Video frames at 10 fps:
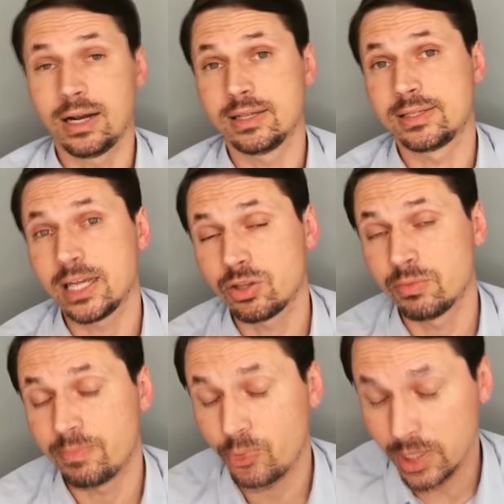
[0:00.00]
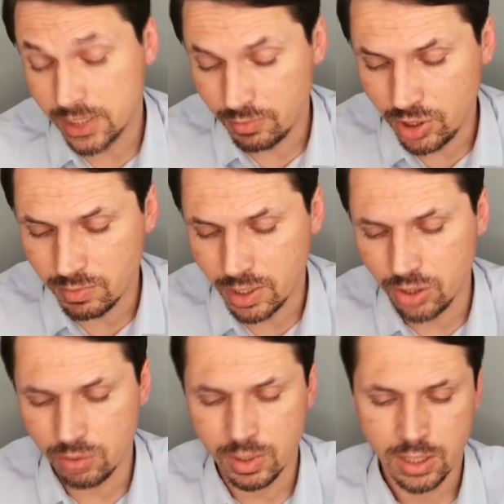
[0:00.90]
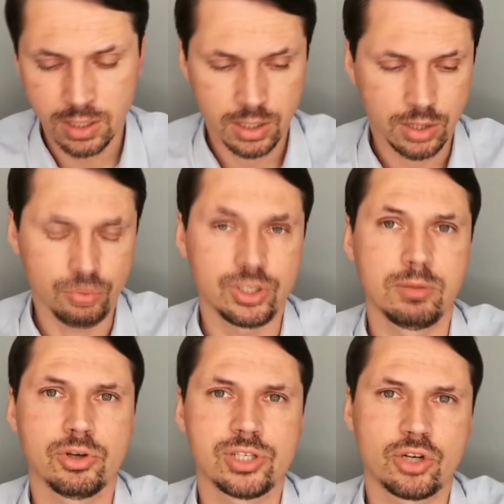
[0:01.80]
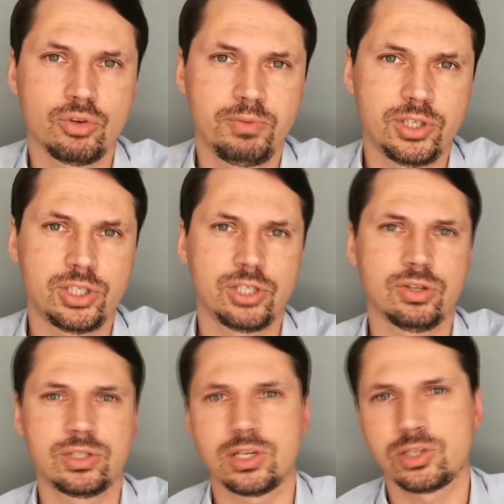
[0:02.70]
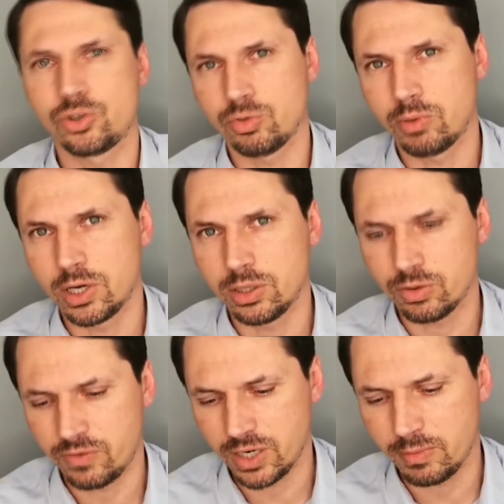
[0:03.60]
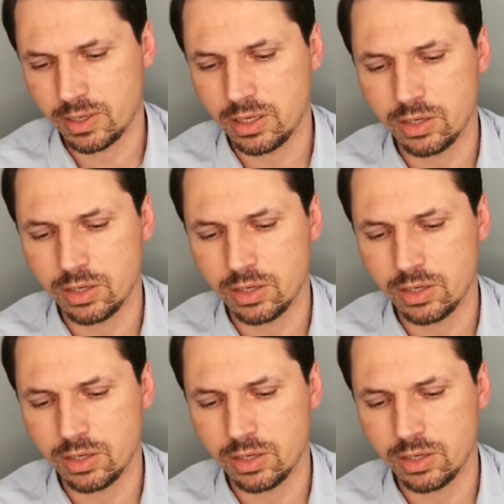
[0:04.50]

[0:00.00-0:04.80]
ale za tą płacę minimalną już nie można kupić 1100 bochenków chleba,